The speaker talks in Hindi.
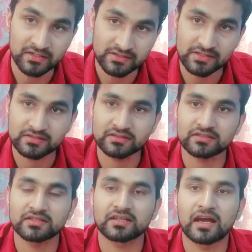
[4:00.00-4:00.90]
नीचे जितना
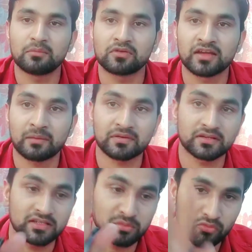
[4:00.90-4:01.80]
अच्छे काम होंगे आपके
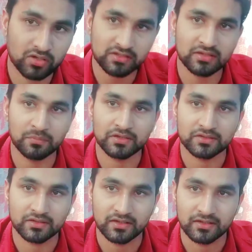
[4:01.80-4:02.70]
टीम वर्क जितना
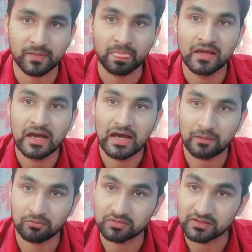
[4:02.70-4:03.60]
बेहतर करेंगे
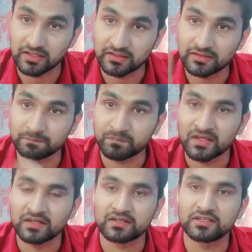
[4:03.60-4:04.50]
आपको उतना जल्दी
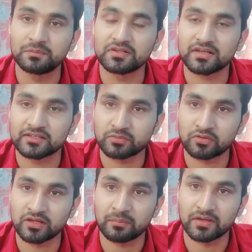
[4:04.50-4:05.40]
डीपी ट्रांसफ़र
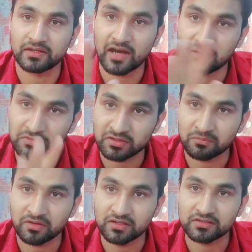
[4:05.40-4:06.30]
होगा आपके अकाउंट में उतना
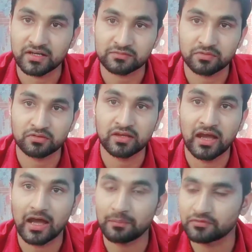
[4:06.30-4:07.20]
मनी ट्रांसफ़र होंगे
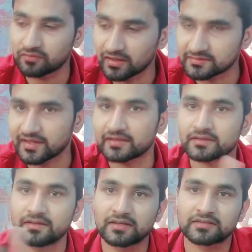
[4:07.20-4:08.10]
आप इसको आसान
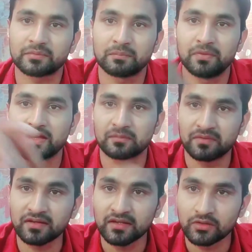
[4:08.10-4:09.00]
तरीके से अपने बैंक
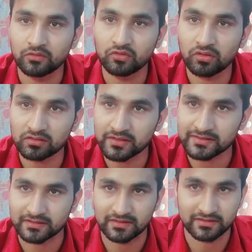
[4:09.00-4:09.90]
में विड्रॉल कर
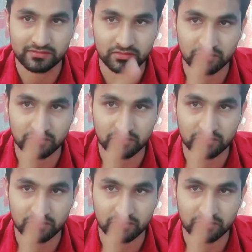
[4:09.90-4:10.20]
सकते हैं